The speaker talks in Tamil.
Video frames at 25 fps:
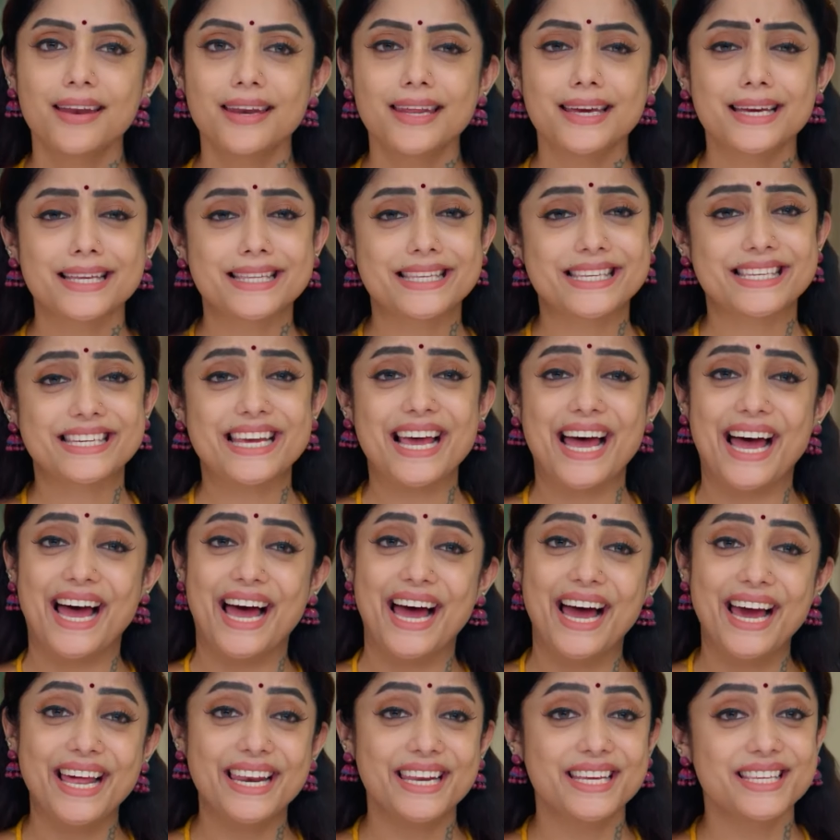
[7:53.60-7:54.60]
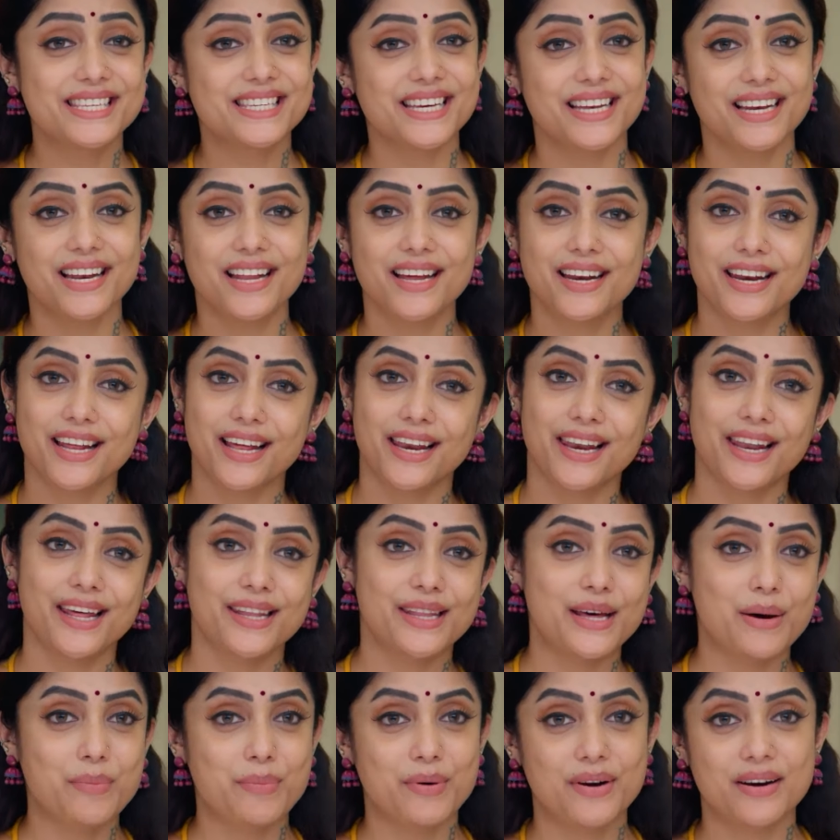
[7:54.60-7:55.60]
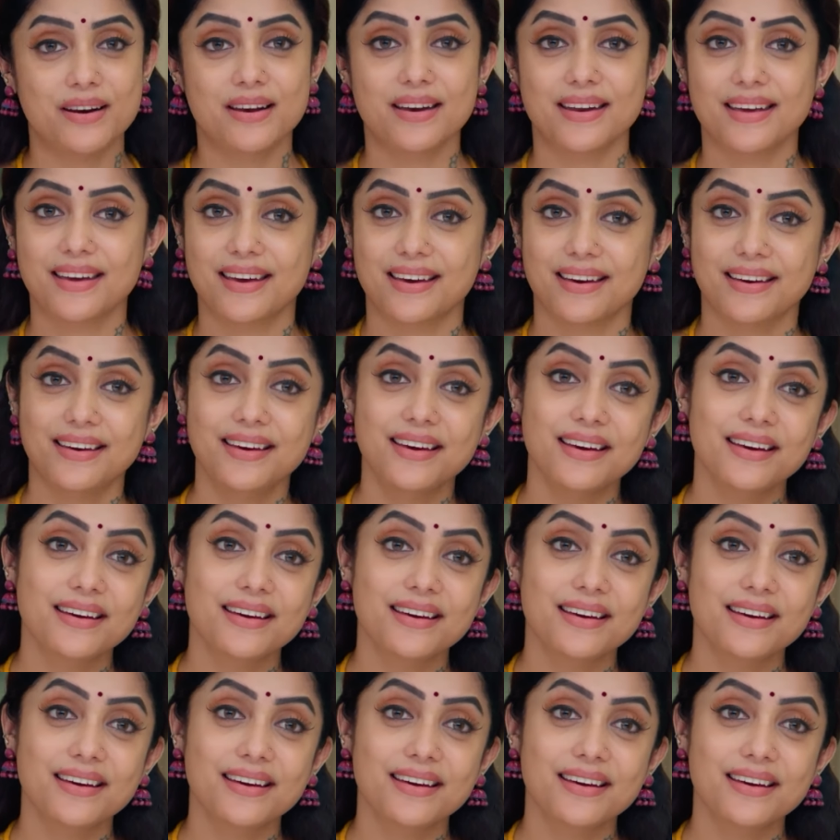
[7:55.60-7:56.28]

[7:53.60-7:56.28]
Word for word: இந்த சேலஞ்ச் எல்லாம் நல்லாதான் பண்றீங்க